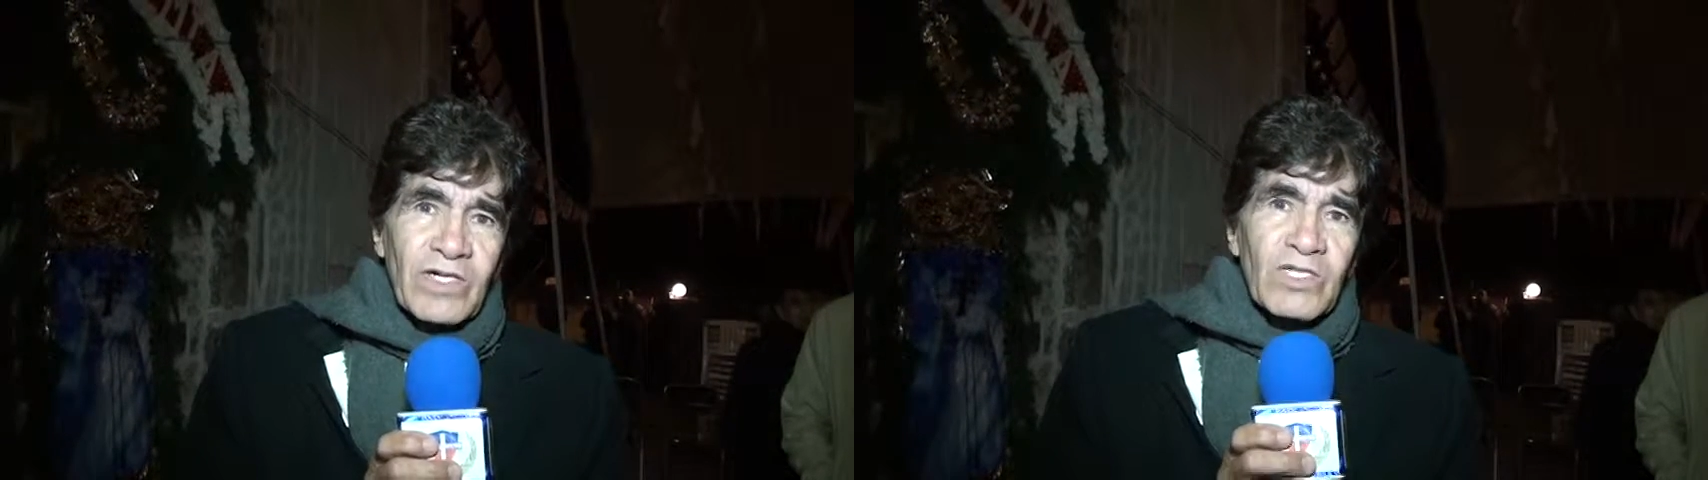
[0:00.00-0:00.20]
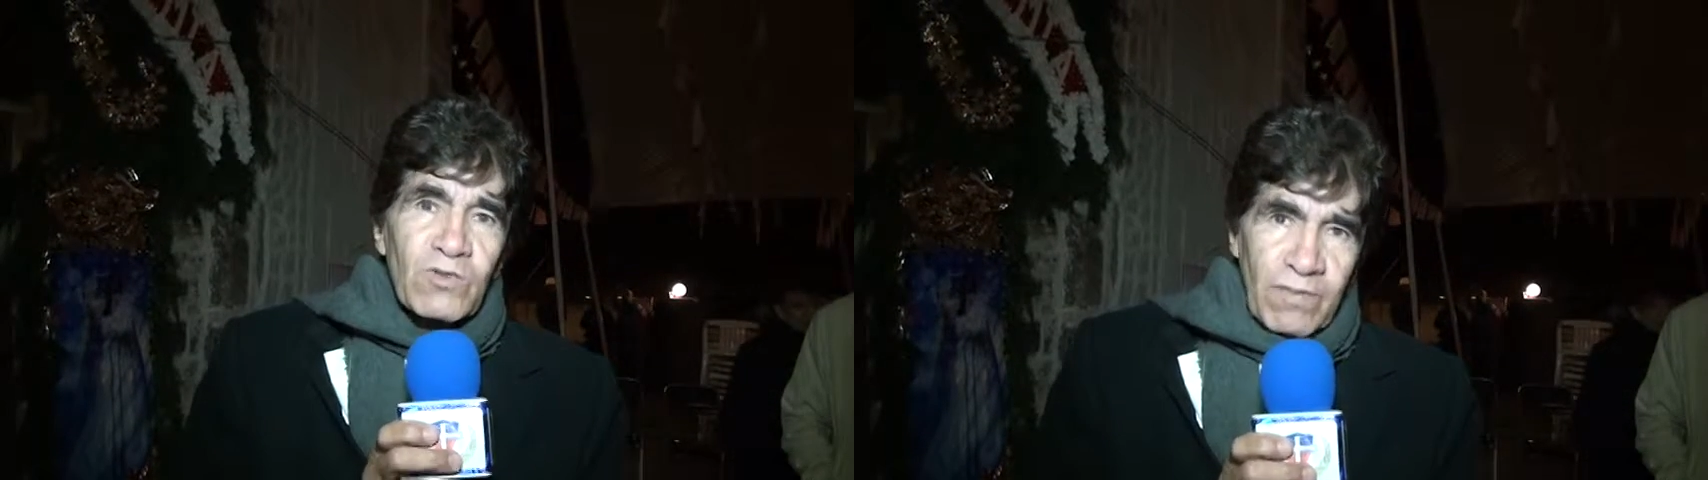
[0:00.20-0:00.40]

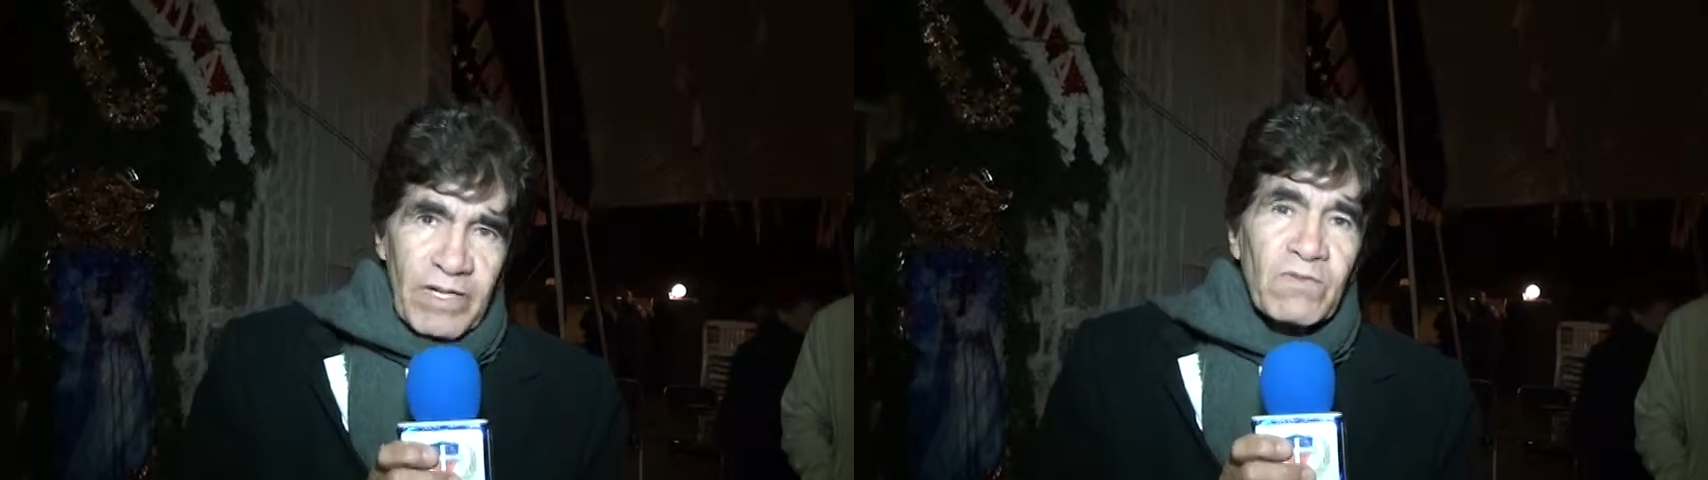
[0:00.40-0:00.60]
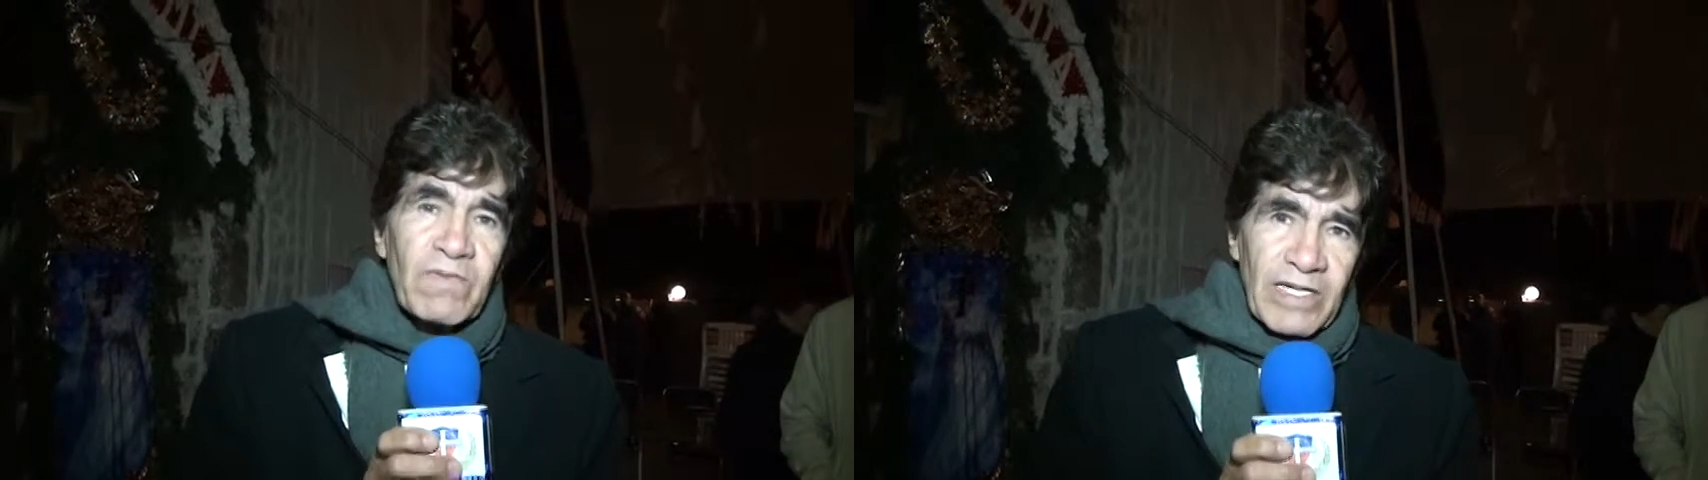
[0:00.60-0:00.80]
Su
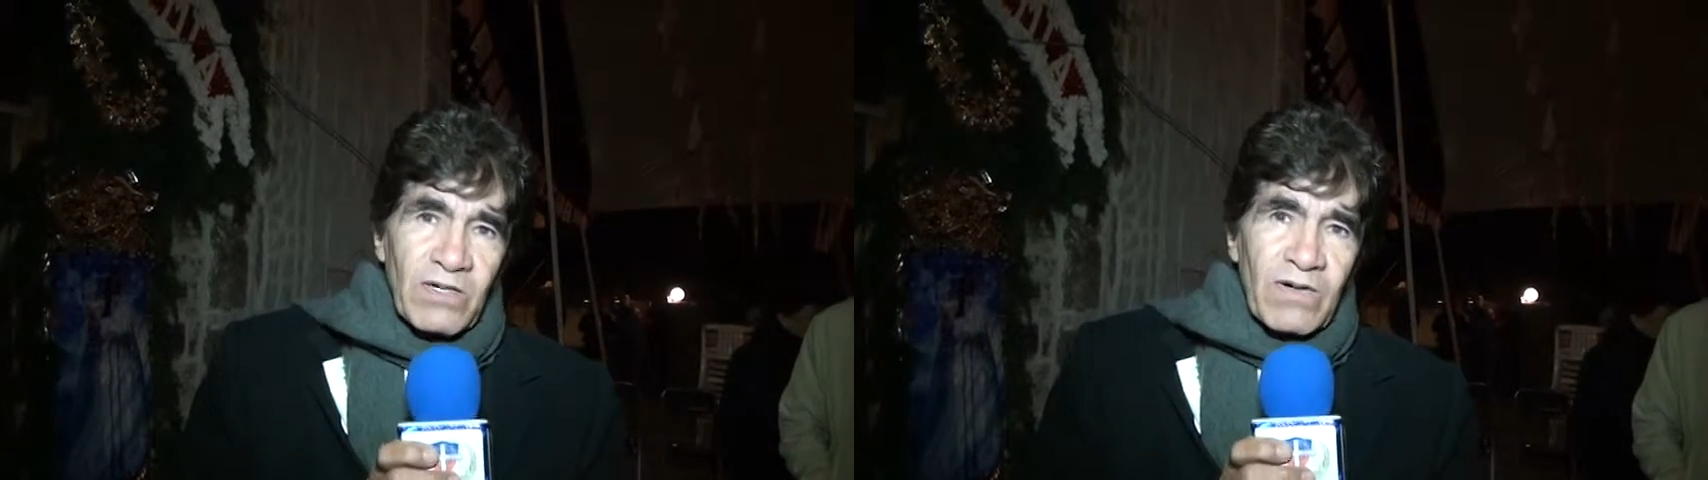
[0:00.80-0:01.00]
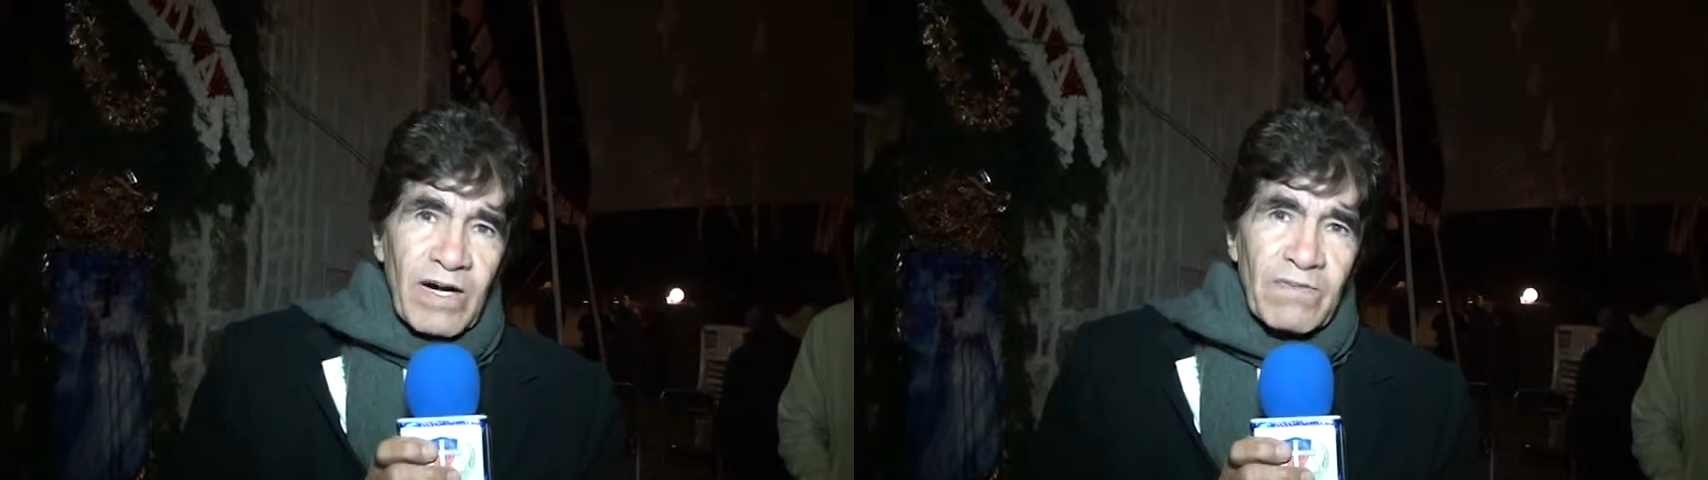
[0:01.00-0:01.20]
amigo
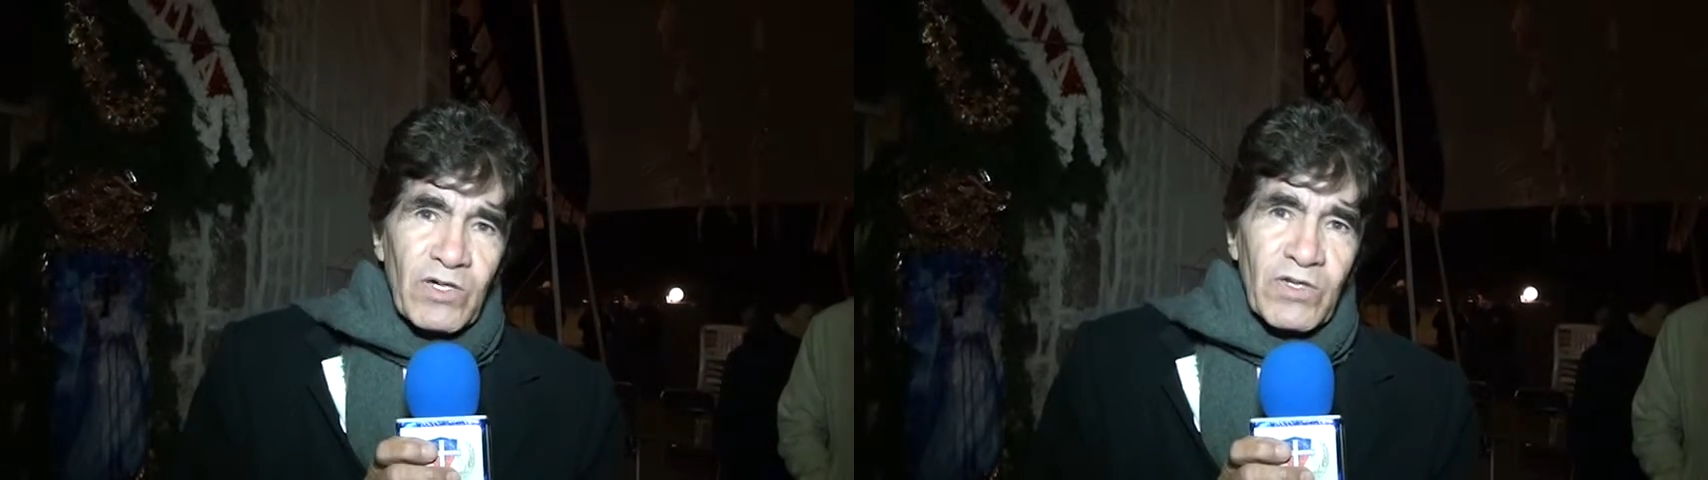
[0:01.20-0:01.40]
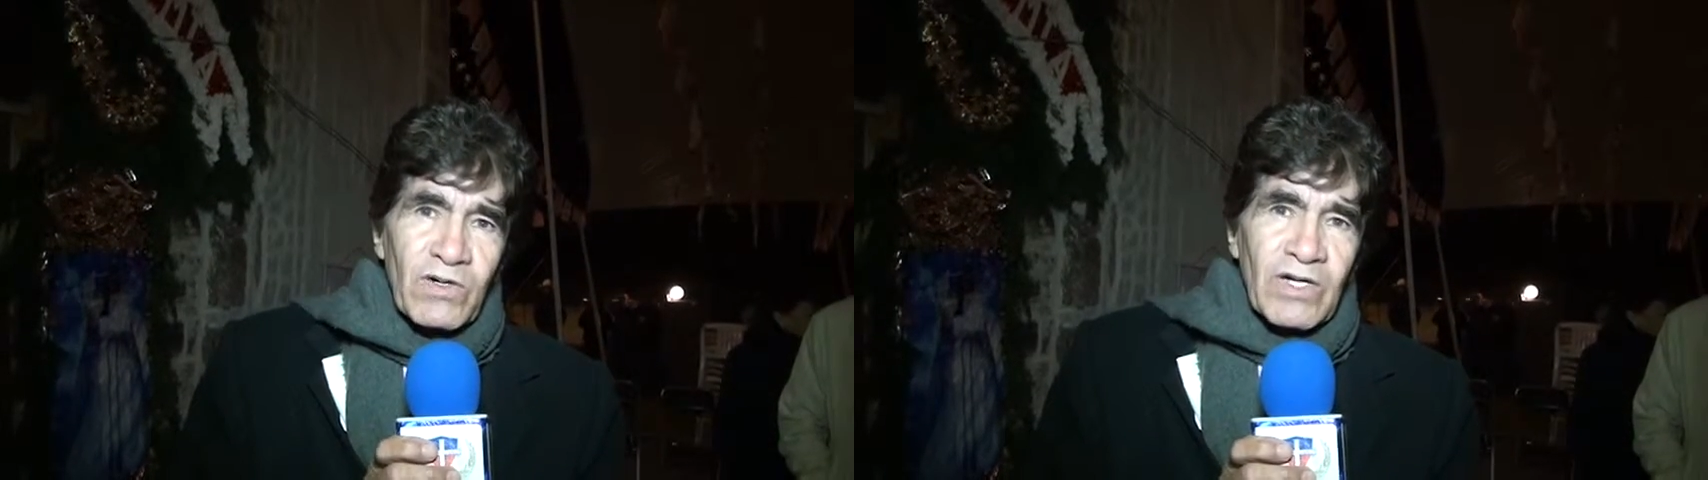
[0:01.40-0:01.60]
Humberto
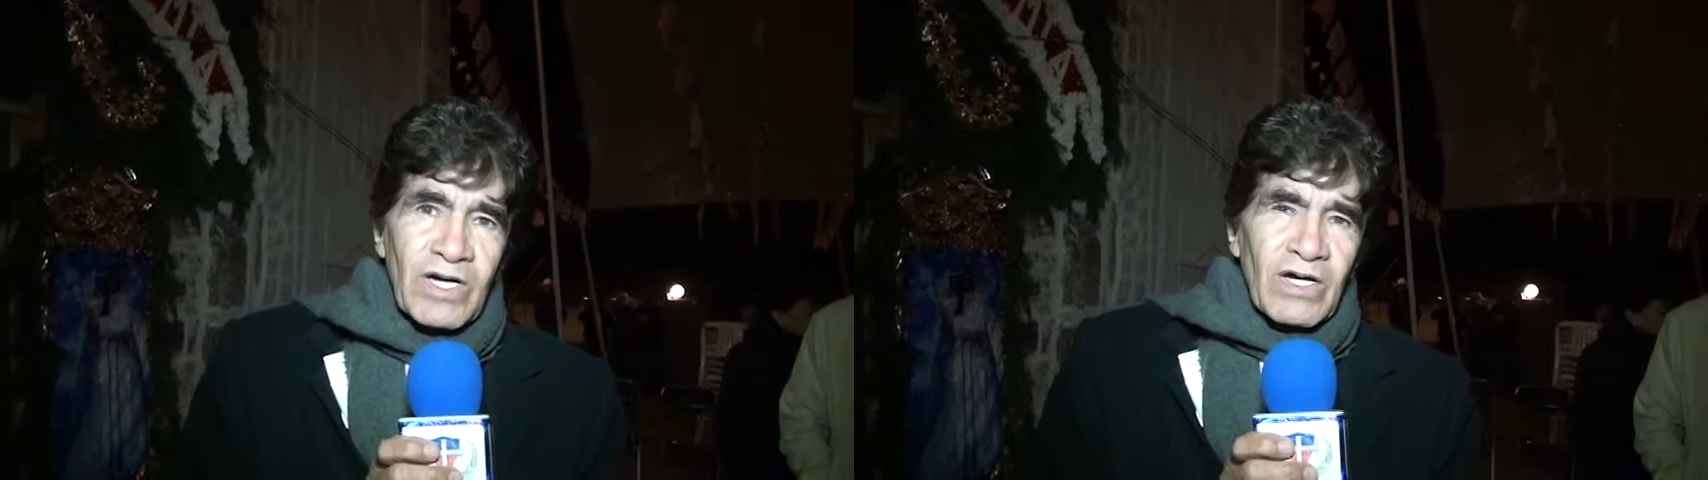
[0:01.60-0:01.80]
Cravioto